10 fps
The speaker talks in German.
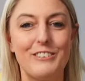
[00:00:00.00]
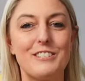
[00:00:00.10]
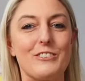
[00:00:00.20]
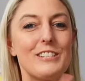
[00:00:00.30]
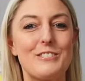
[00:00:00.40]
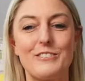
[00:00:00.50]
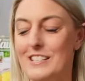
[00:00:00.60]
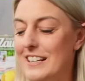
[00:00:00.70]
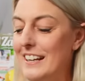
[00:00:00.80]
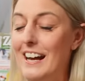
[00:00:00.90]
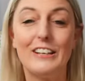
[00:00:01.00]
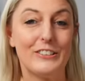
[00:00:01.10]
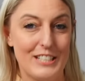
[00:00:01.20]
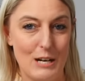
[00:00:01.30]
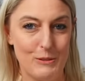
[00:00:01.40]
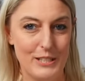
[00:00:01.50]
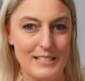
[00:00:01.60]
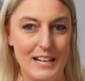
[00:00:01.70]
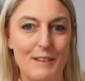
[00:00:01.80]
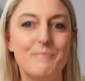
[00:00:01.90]
Und solltest du unseren Kanal noch nicht
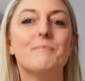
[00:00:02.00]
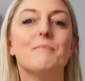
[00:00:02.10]
abonniert haben,